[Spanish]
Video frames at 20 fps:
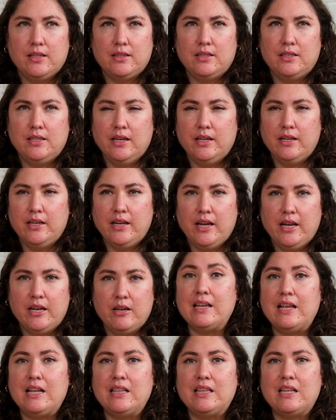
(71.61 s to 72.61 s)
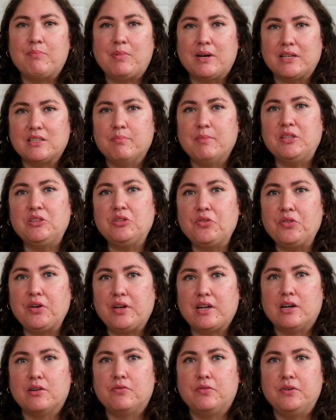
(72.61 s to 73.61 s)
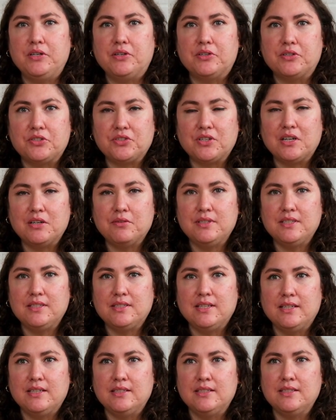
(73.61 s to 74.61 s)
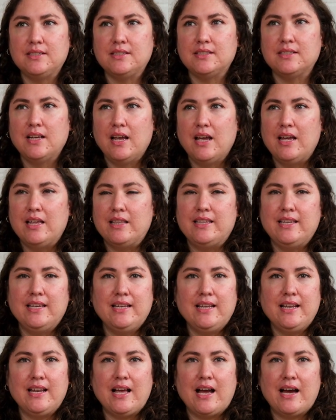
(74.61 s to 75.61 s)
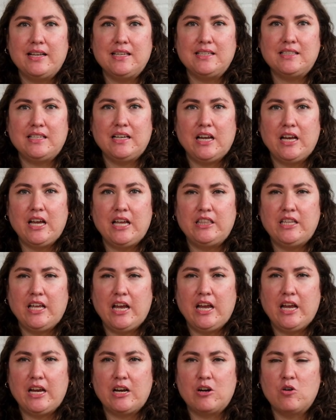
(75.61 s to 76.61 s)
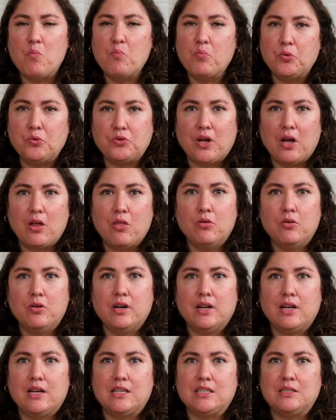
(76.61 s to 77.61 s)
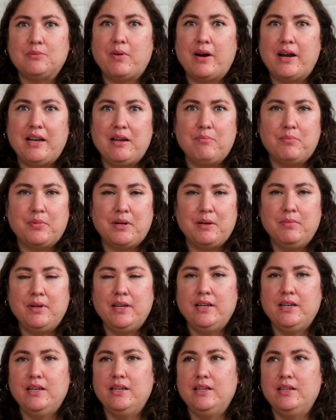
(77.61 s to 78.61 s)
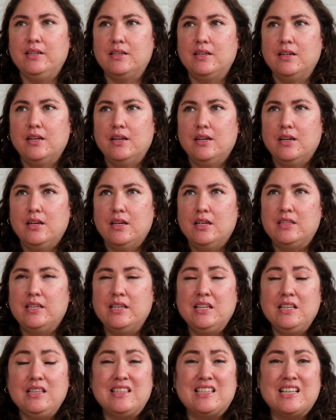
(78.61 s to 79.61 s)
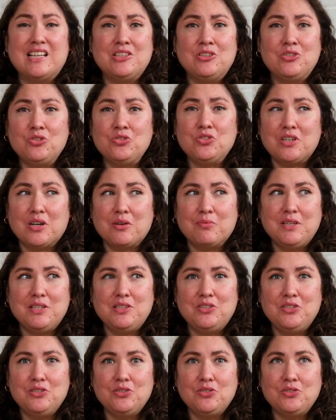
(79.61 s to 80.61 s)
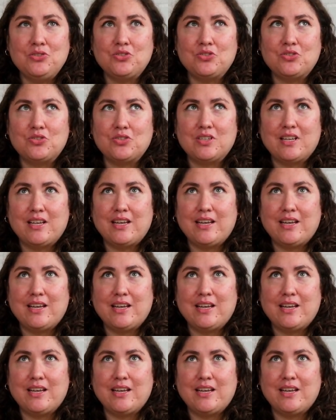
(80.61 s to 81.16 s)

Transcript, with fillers: tienen el departamento de Career Services, tienen áreas de, de, computadoras para imprimir, tienen tantos servicios